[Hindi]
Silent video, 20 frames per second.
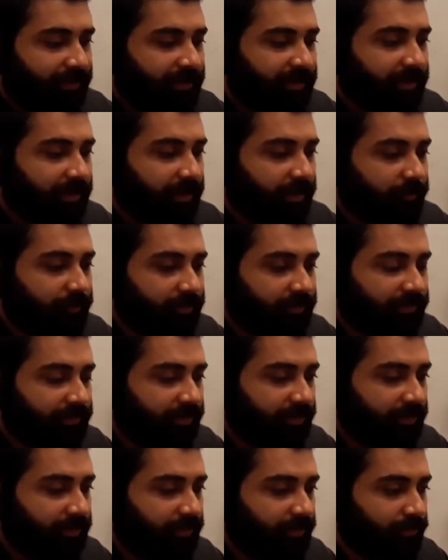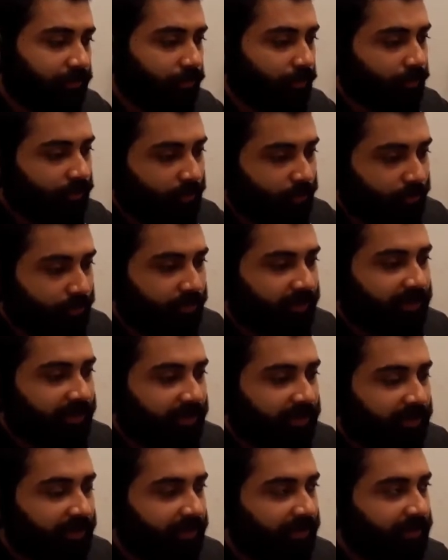लैंग्वेज की जो
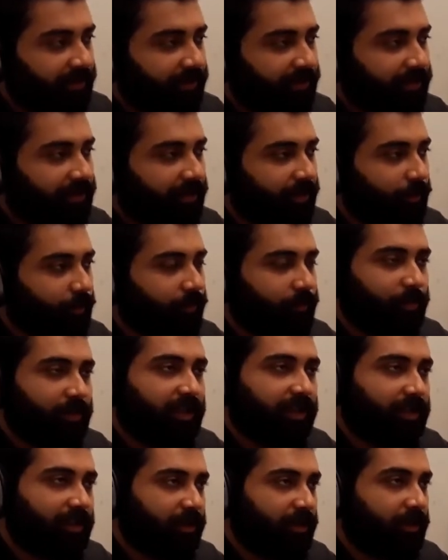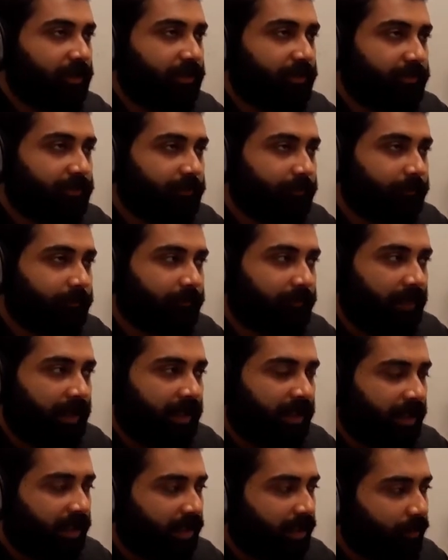कम्युनिकेट किया जाता है उसमें है इंग्लिश ठीक
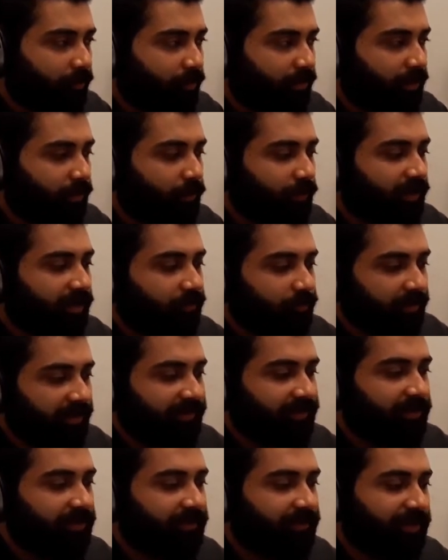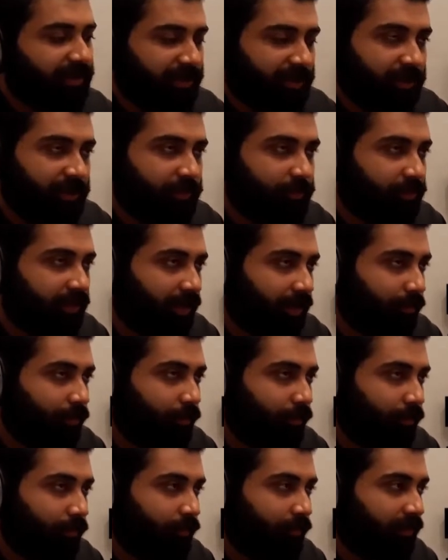है आप बिल्कुल एक बेसिक सी इंग्लिश भी
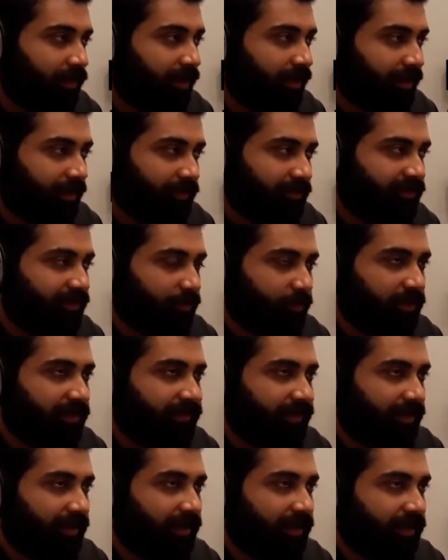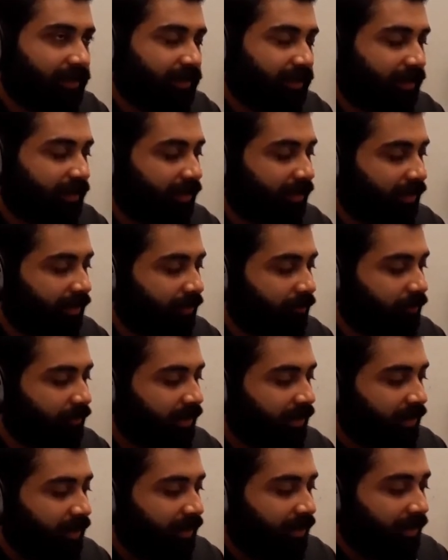आपको आ, समझ है कि आप
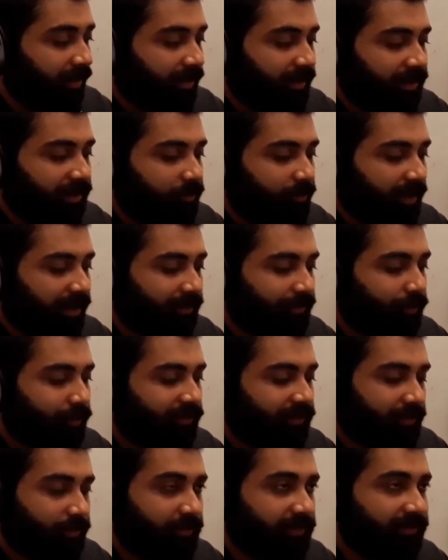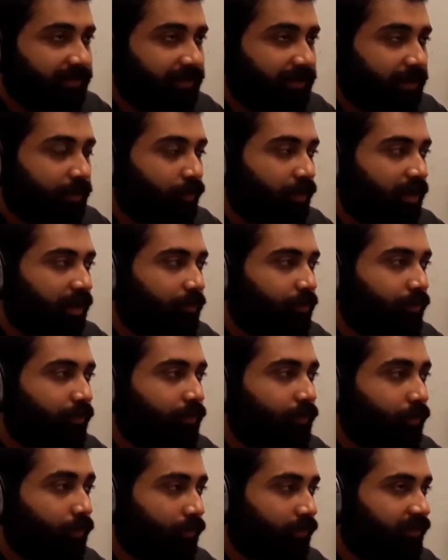अगले की बात को समझ सकें और आप
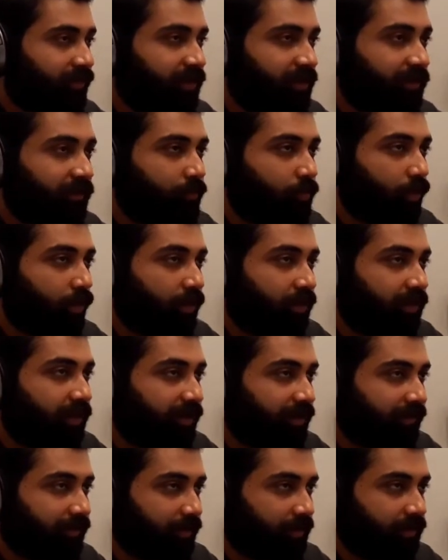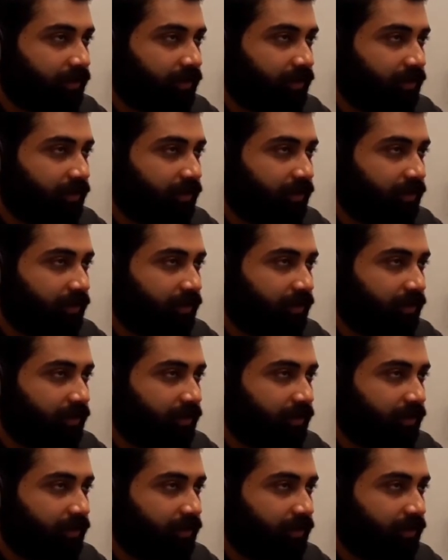उसको ख़ुद से रिस्पॉन्ड कर सकें